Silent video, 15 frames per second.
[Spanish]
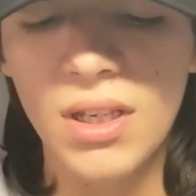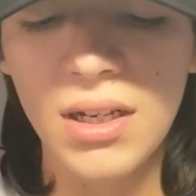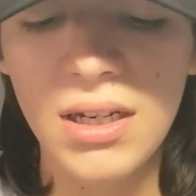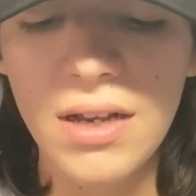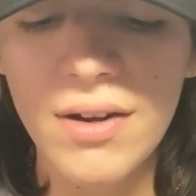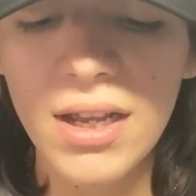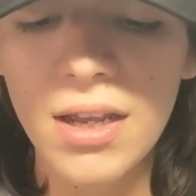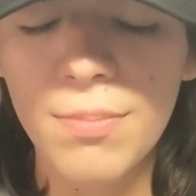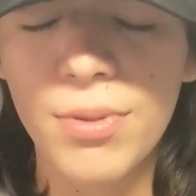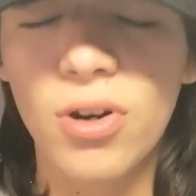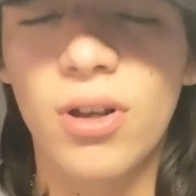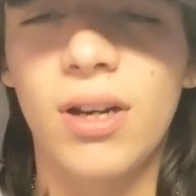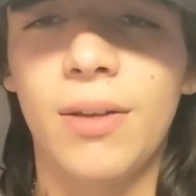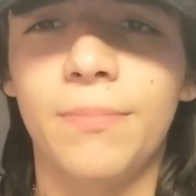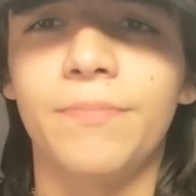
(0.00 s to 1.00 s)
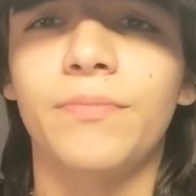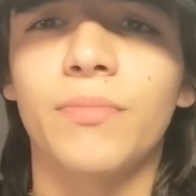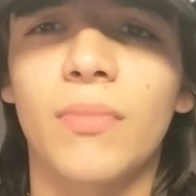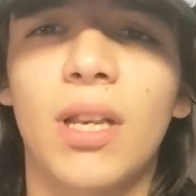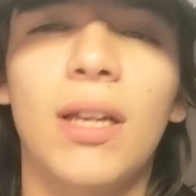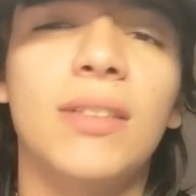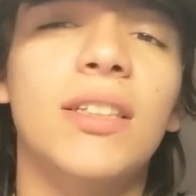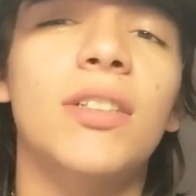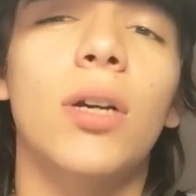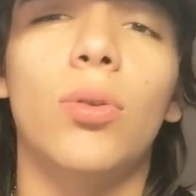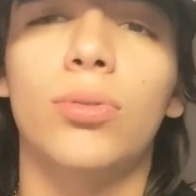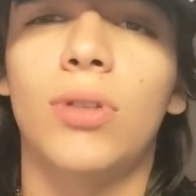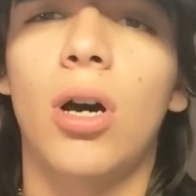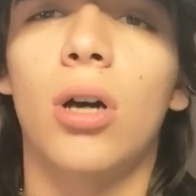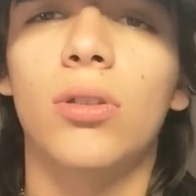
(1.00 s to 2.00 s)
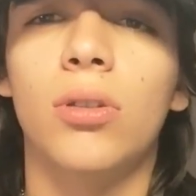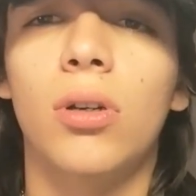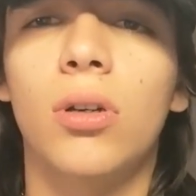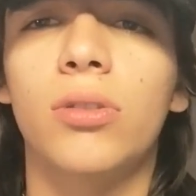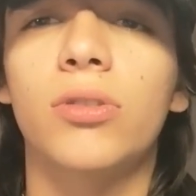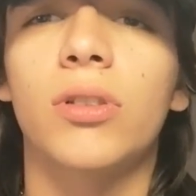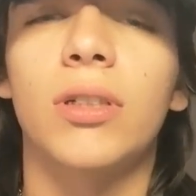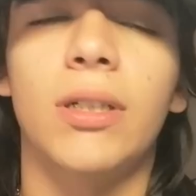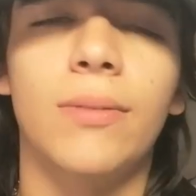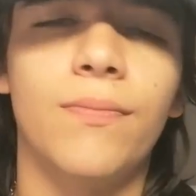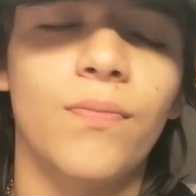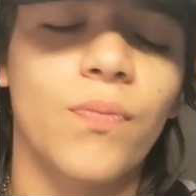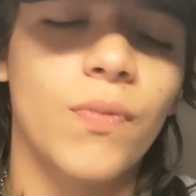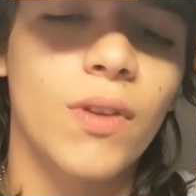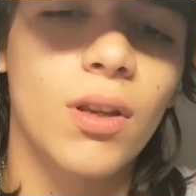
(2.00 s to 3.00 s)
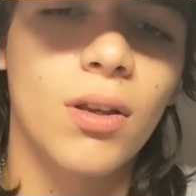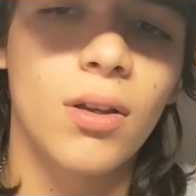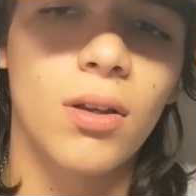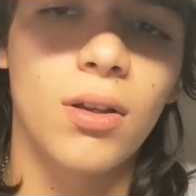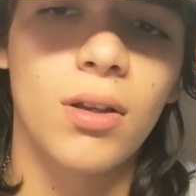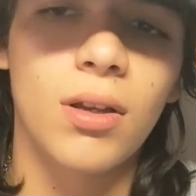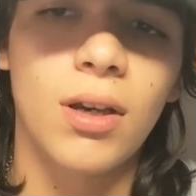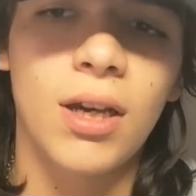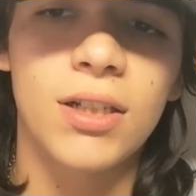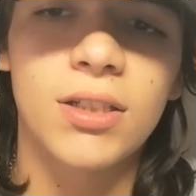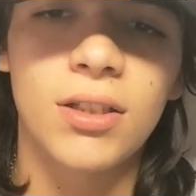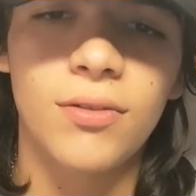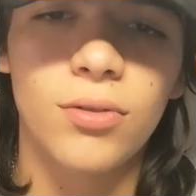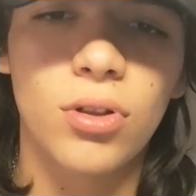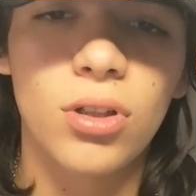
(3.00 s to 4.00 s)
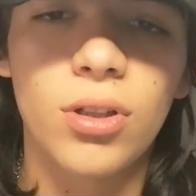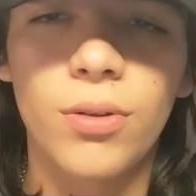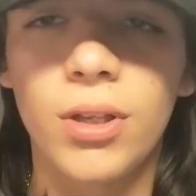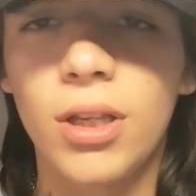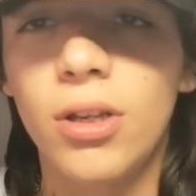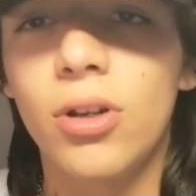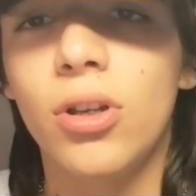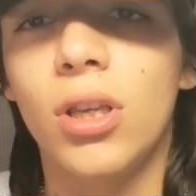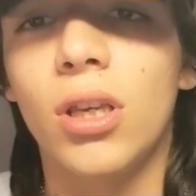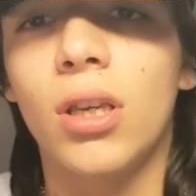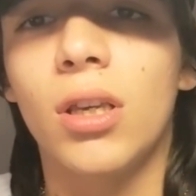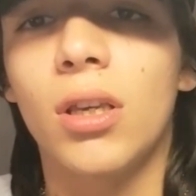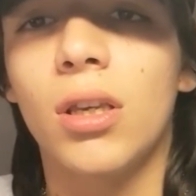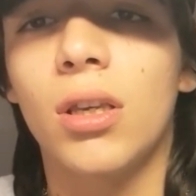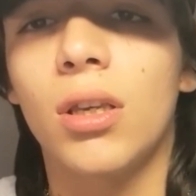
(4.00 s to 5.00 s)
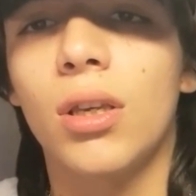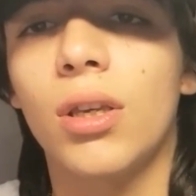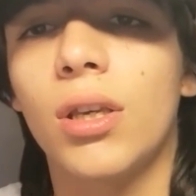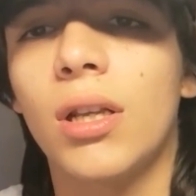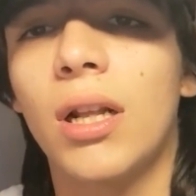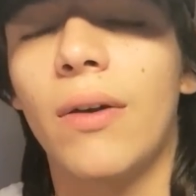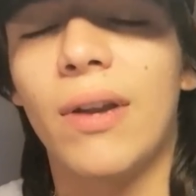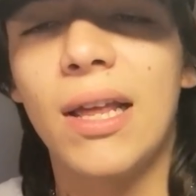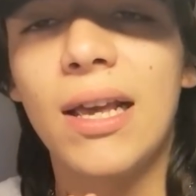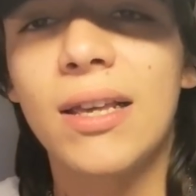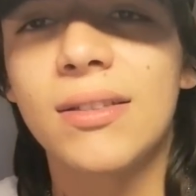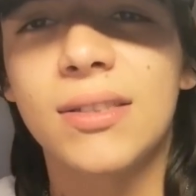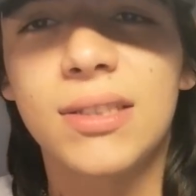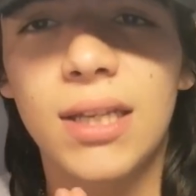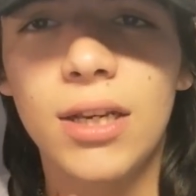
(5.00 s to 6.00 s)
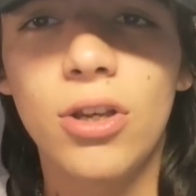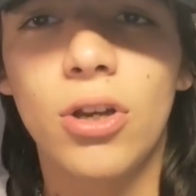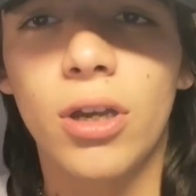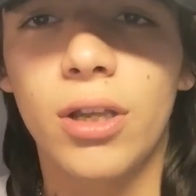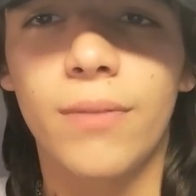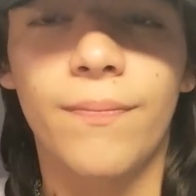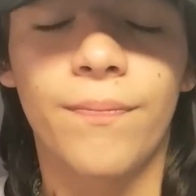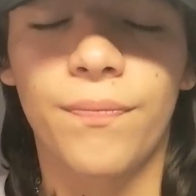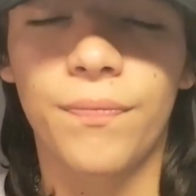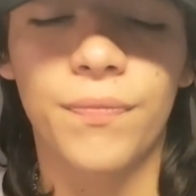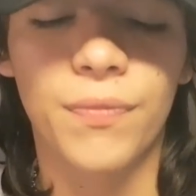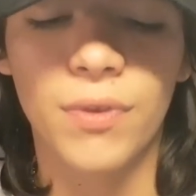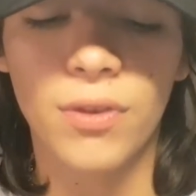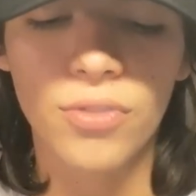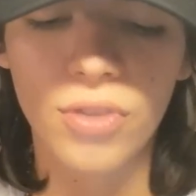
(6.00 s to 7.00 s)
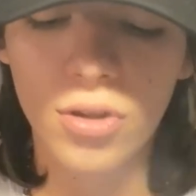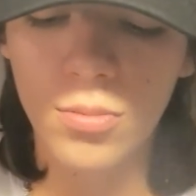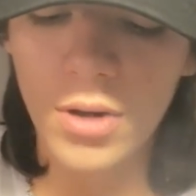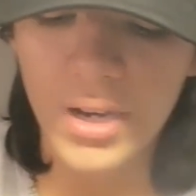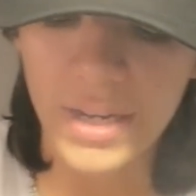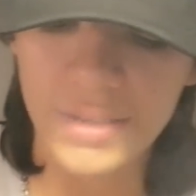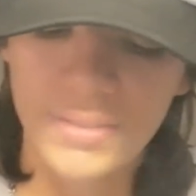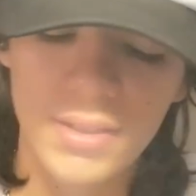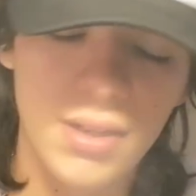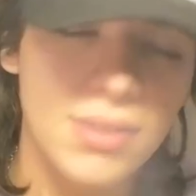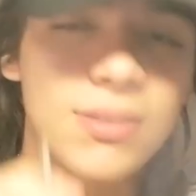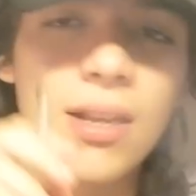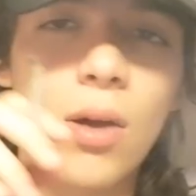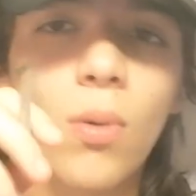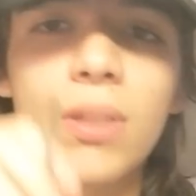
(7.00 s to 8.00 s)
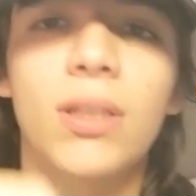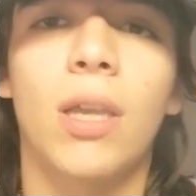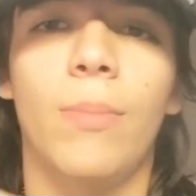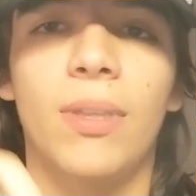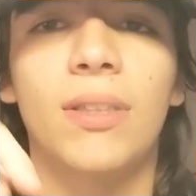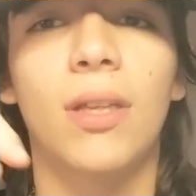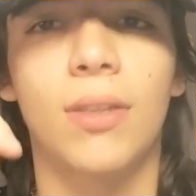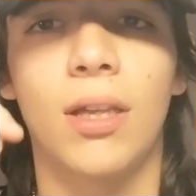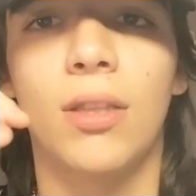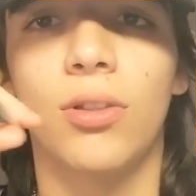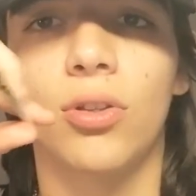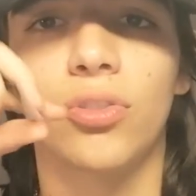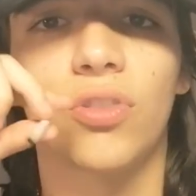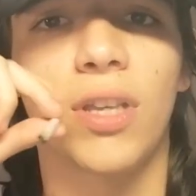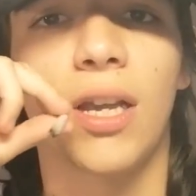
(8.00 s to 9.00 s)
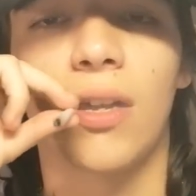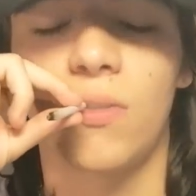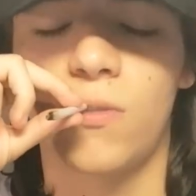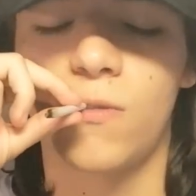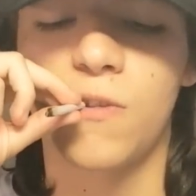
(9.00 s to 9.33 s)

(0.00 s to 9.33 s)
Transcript: La verdad que espero que, les haya gustado a todos, que, hayan disfrutado este video y, la verdad que en serio que no sé cómo agradecerles el aguante que me están dando, o sea...